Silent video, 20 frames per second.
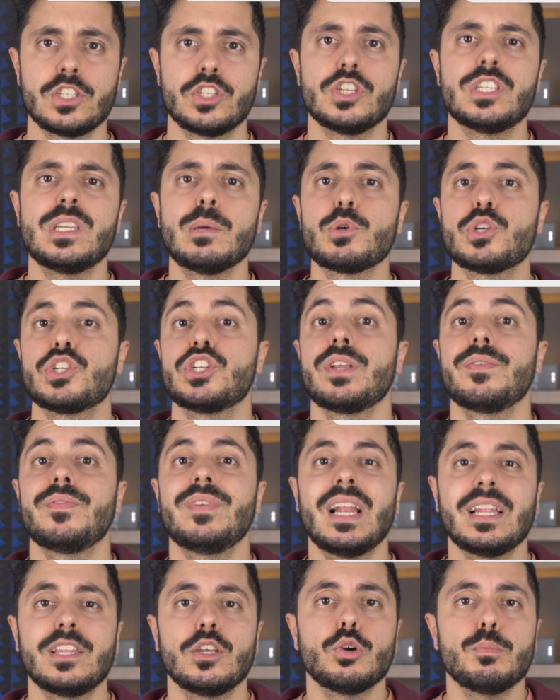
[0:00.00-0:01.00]
Ci siamo
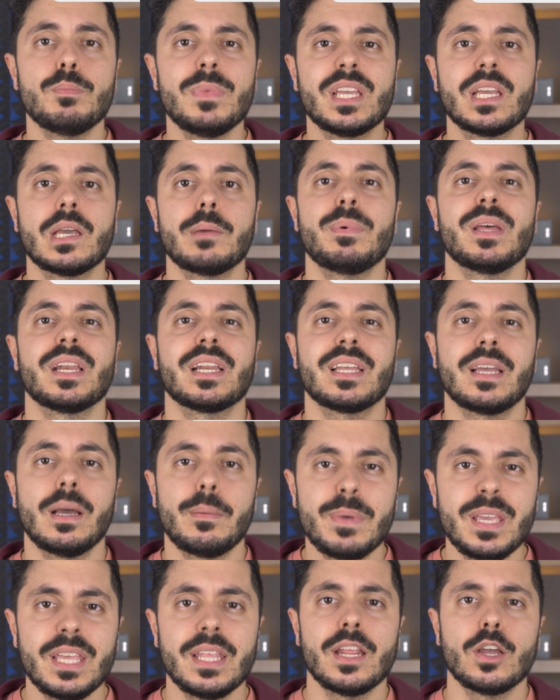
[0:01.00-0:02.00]
scervellati con Mick per
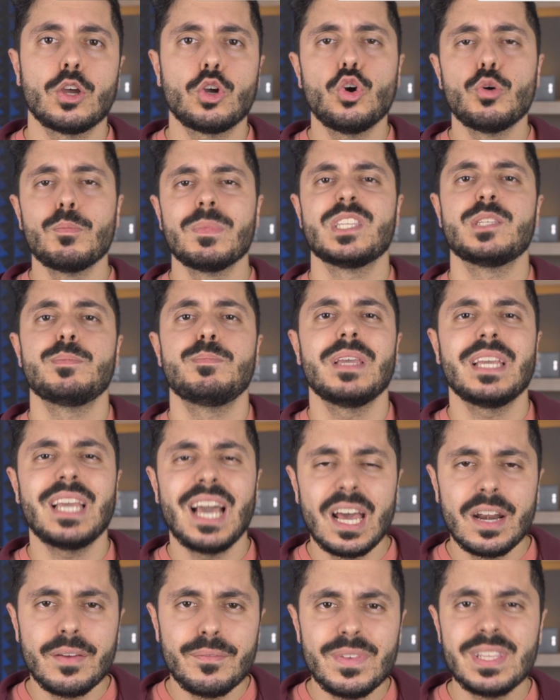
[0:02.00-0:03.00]
capire come
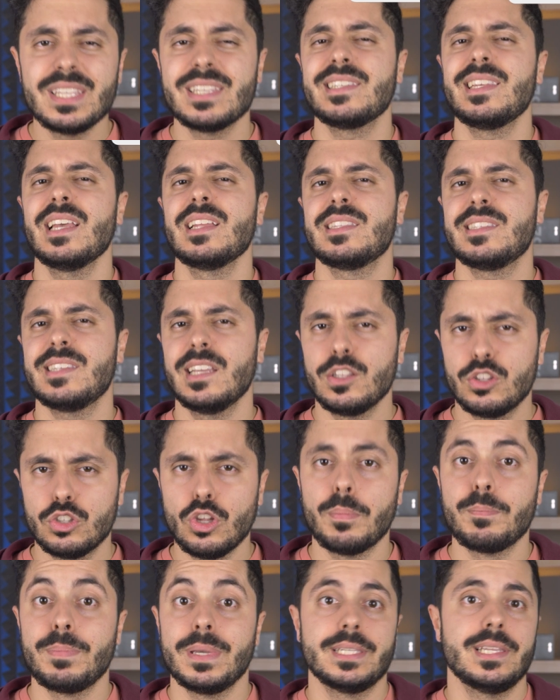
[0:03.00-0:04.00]
spiegarvi senza
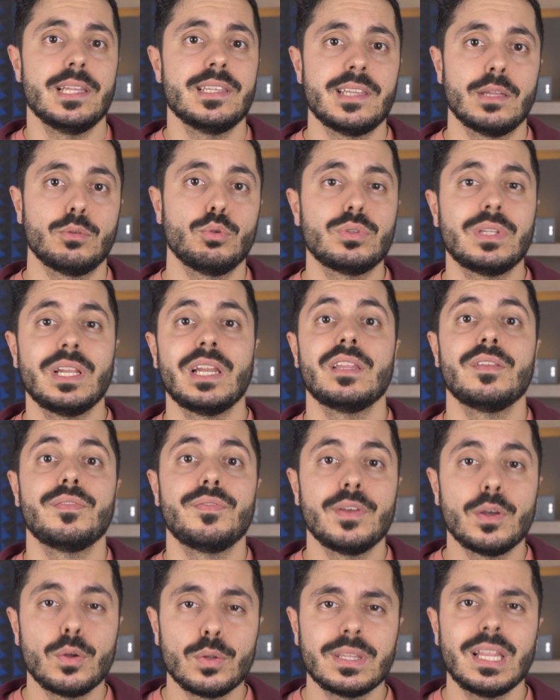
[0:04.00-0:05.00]
intoppi e senza tutte le
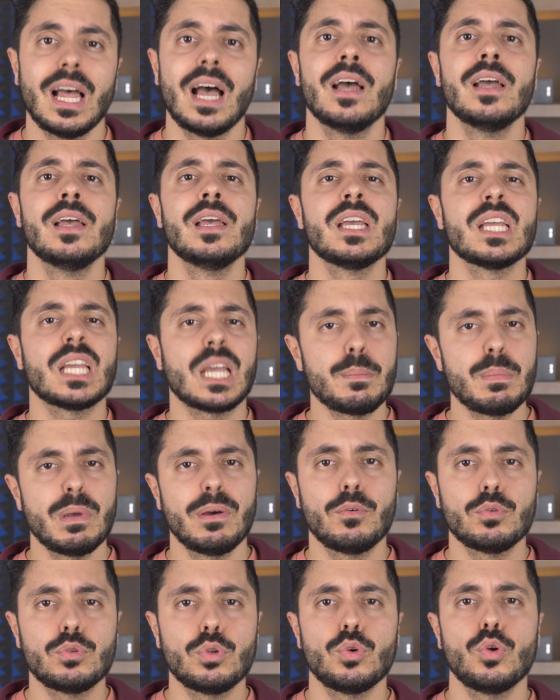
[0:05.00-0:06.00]
difficoltà che abbiamo
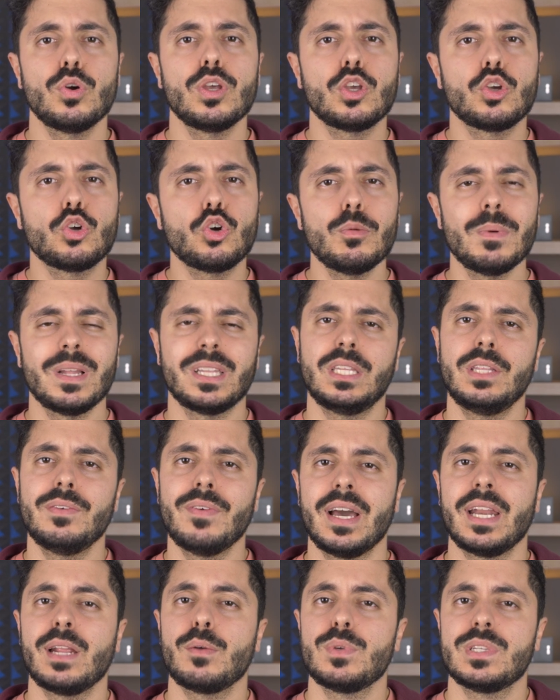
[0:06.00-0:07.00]
avuto noi come
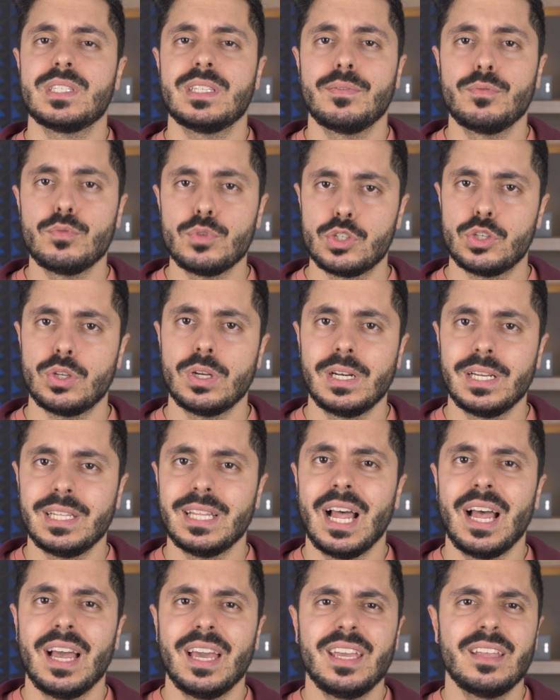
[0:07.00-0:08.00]
attivare questa
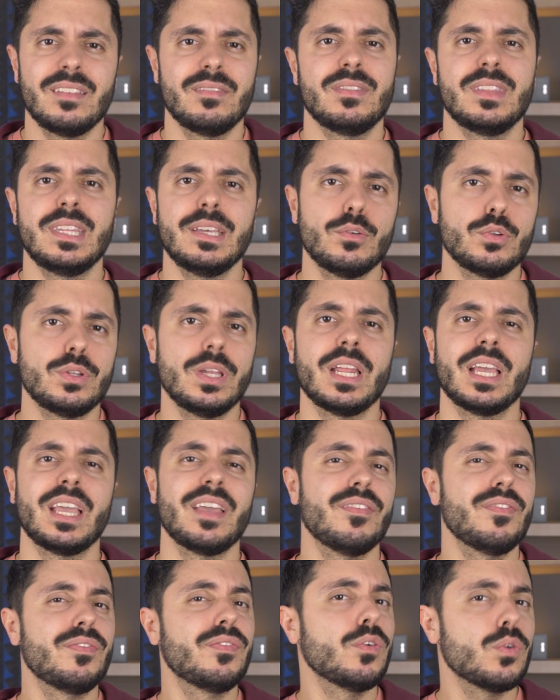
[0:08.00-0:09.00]
funzionalità e devo dire
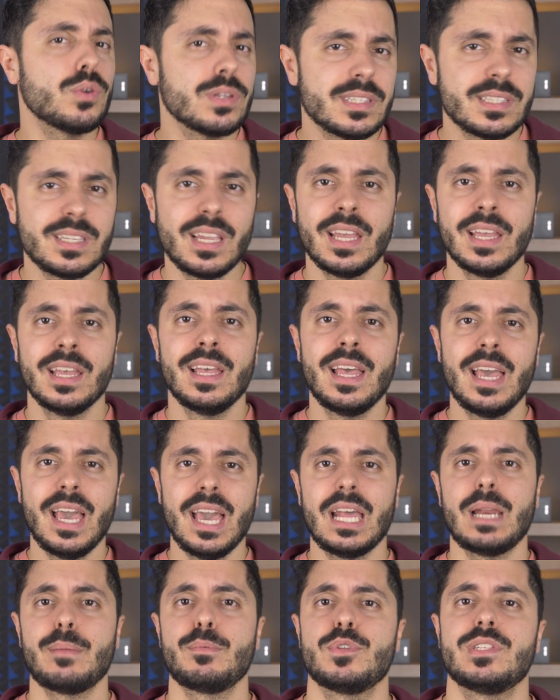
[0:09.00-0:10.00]
che forse
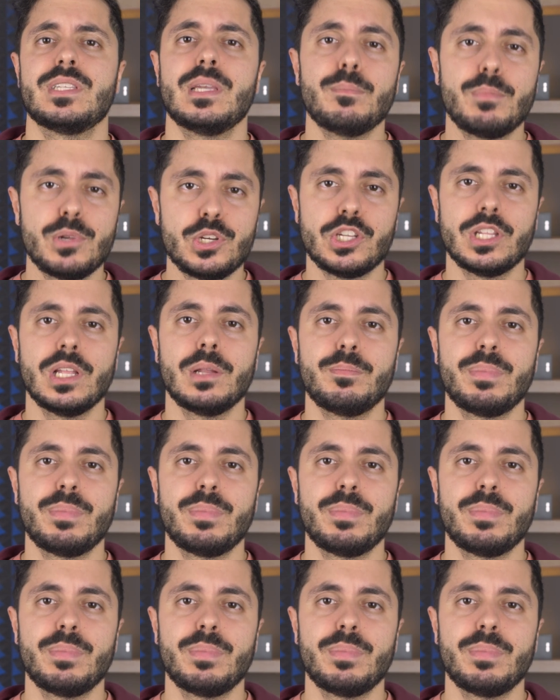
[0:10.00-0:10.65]
era più semplice del